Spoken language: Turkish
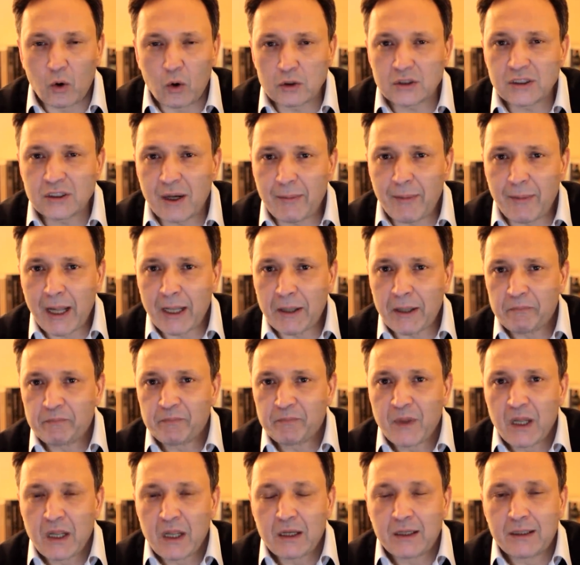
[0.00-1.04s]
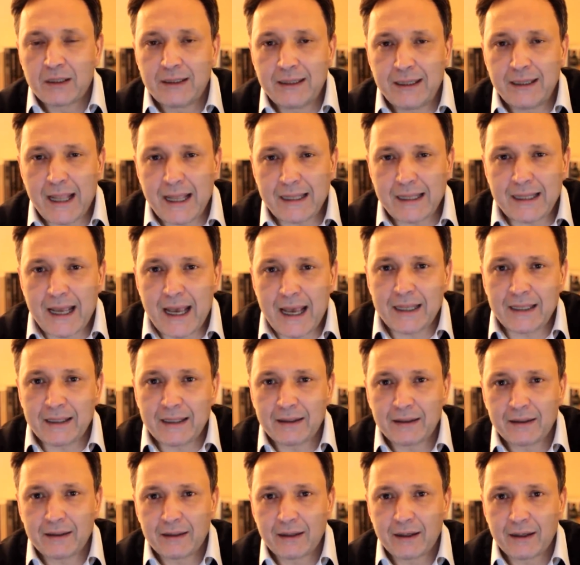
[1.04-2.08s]
O zaman
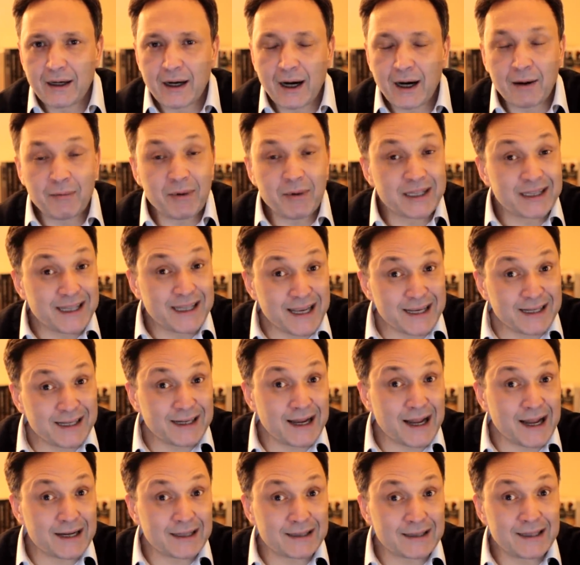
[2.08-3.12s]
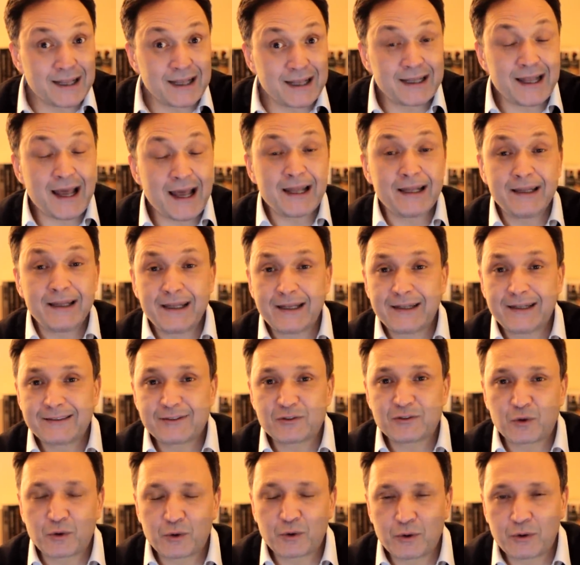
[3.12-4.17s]
neden ama tekrar neden diye
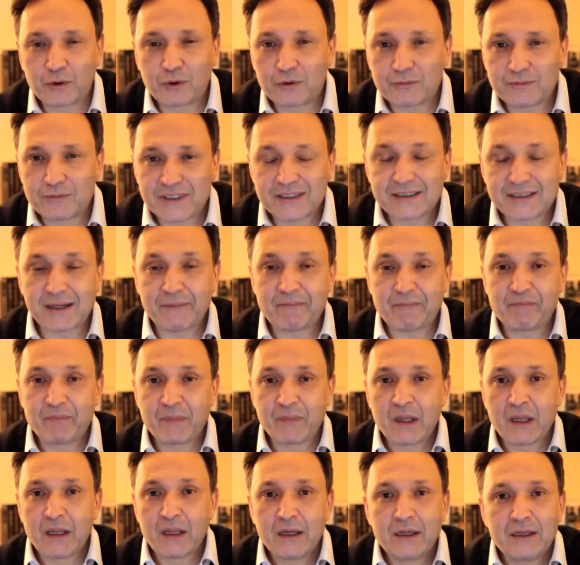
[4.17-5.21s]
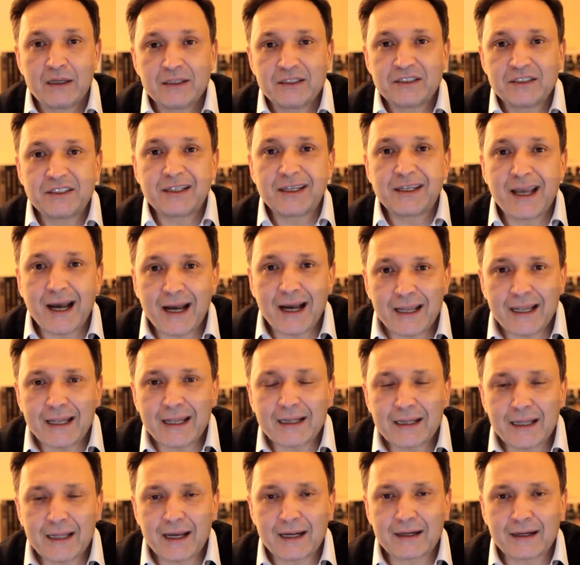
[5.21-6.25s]
soruyorum size.
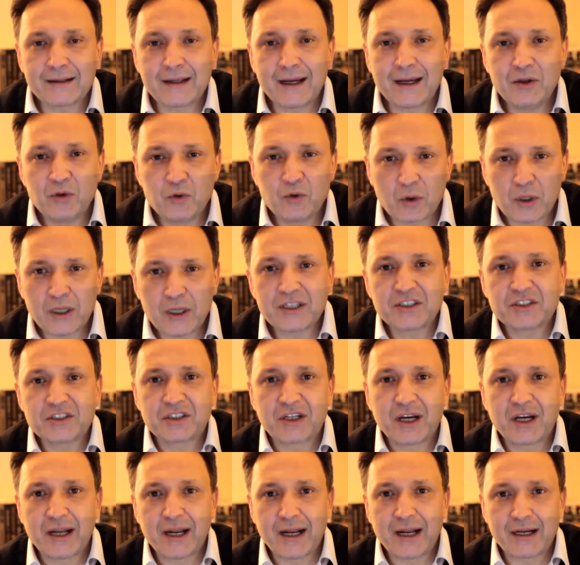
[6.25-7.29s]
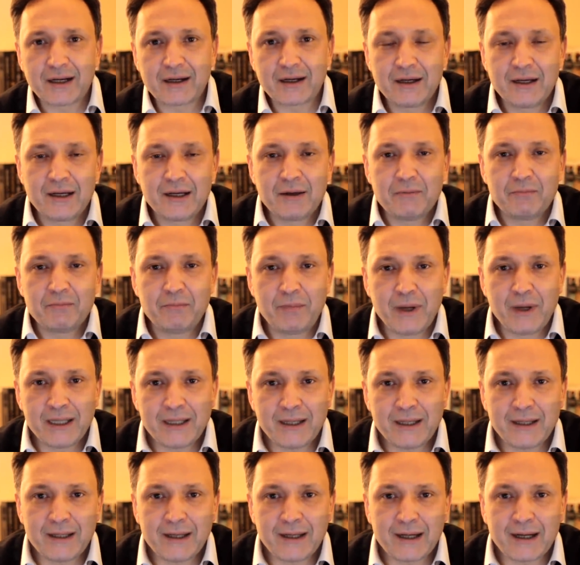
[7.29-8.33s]
Şikayetlerden yola çıkarak
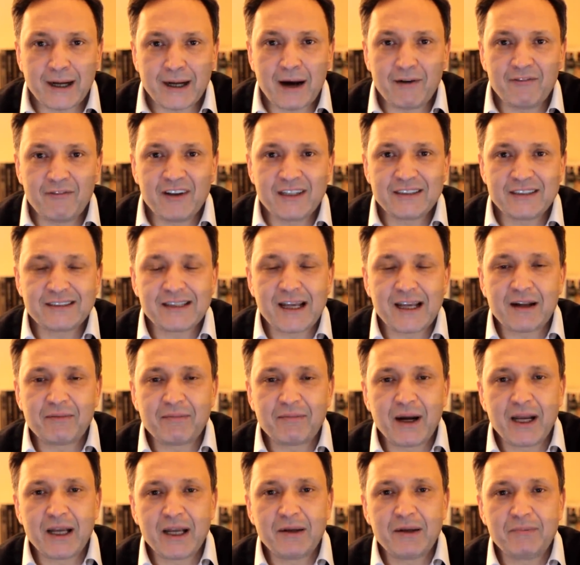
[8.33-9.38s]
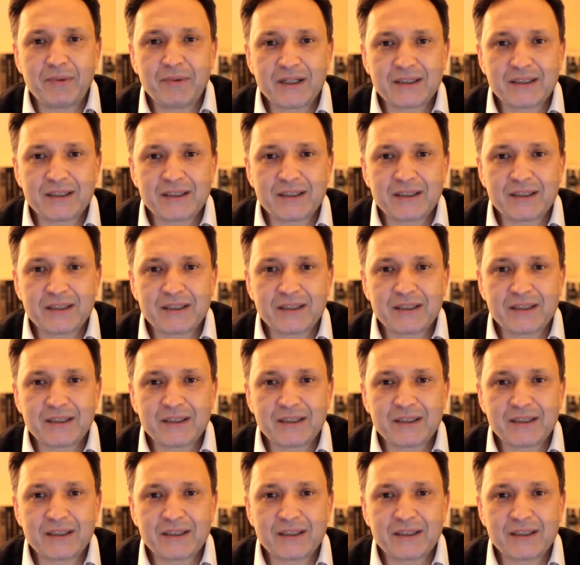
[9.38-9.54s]
BDDK ve Sermaye